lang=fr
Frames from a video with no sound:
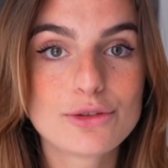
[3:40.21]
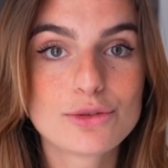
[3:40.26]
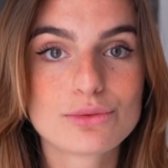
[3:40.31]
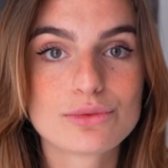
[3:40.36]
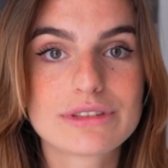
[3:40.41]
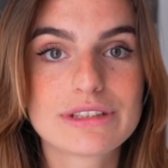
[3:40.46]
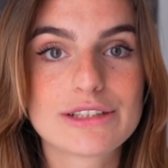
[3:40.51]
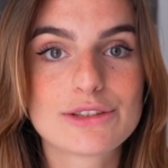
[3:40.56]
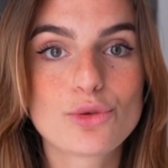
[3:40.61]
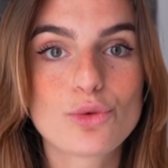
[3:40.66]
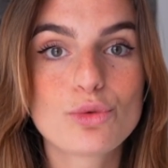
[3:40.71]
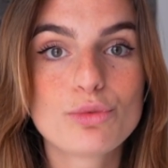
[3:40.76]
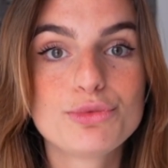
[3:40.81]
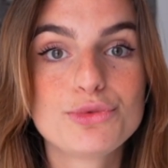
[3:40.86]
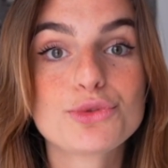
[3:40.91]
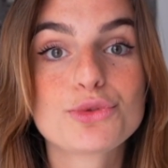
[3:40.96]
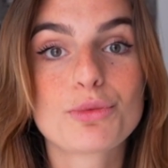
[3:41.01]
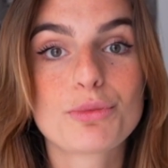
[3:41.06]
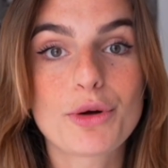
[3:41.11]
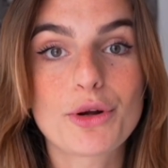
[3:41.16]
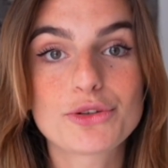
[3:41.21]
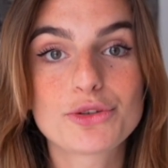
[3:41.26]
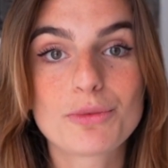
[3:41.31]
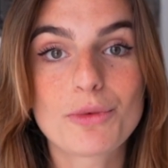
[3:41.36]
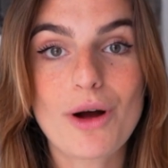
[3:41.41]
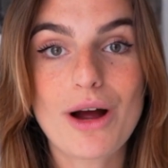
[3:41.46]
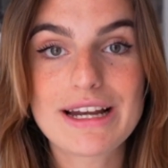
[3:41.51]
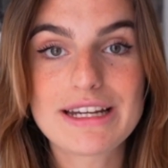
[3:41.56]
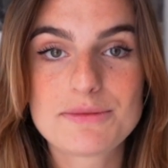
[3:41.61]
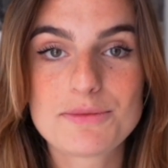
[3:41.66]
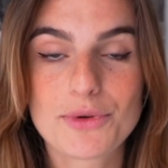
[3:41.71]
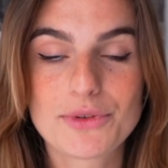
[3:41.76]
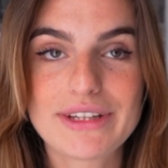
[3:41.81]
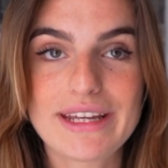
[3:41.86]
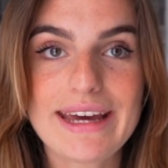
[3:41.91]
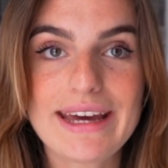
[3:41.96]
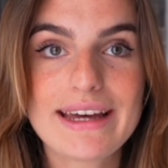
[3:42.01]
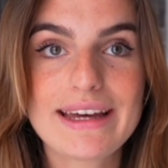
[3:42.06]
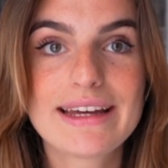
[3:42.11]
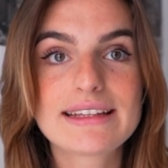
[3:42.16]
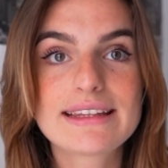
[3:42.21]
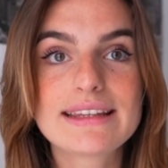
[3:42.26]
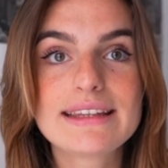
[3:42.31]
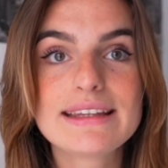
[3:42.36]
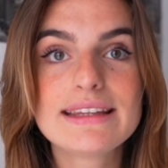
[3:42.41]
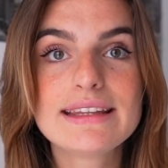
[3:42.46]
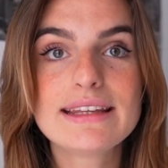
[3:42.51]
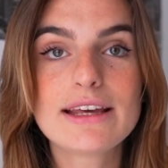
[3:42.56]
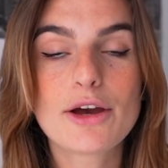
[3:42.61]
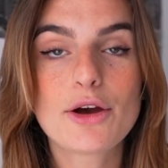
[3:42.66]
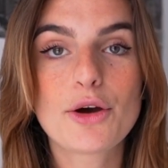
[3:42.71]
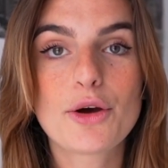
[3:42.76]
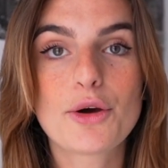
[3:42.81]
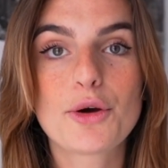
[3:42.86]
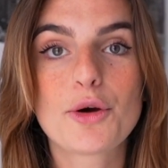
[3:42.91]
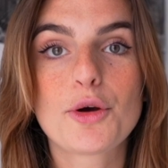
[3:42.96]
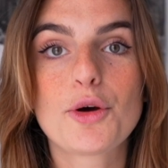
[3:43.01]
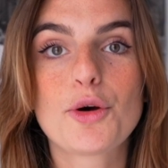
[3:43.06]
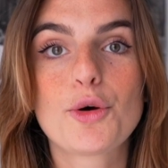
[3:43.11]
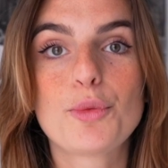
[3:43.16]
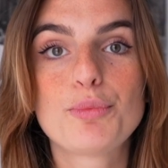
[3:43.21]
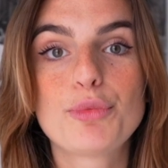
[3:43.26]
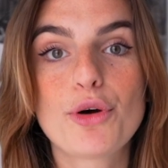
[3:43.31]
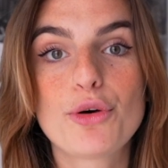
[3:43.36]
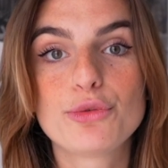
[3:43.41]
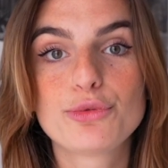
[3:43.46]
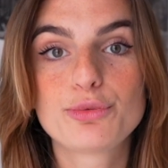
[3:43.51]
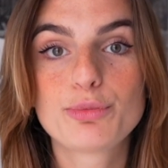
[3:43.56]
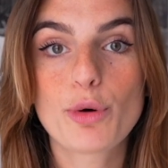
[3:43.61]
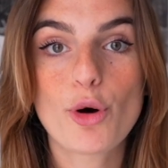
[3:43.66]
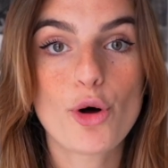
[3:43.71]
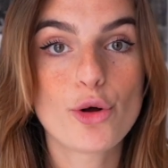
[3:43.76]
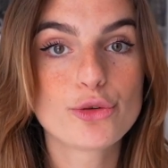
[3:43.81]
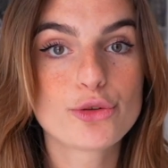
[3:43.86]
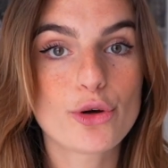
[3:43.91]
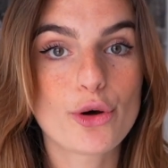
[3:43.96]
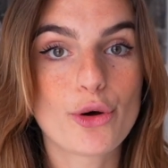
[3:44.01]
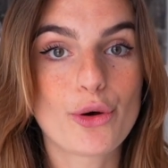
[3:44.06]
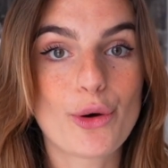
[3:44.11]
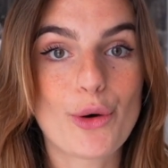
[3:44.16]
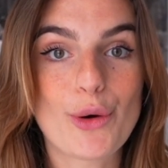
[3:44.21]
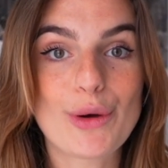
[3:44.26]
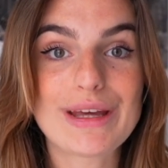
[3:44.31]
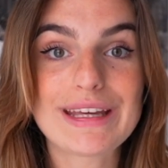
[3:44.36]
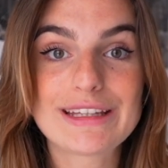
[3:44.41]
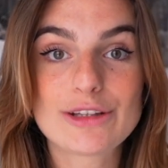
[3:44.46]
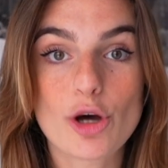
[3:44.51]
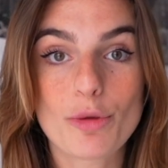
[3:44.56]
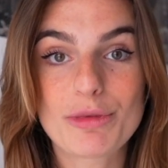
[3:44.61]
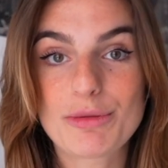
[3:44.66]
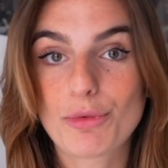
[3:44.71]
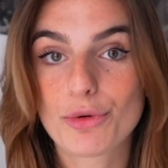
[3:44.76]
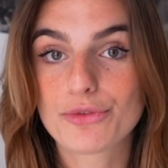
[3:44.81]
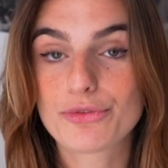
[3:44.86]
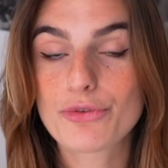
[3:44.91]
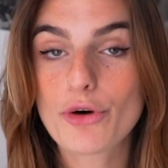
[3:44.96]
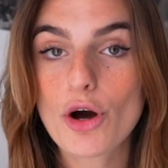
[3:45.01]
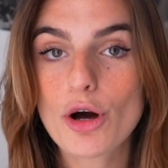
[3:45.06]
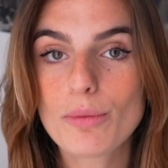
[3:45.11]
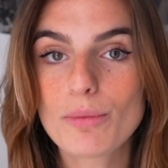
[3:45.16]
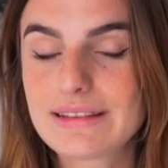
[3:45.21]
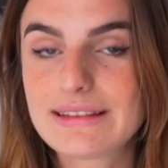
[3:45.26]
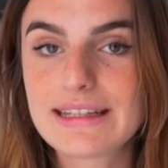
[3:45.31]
donc des troubles du comportement alimentaire, qui euh, peuvent prendre euh, énormément de forme.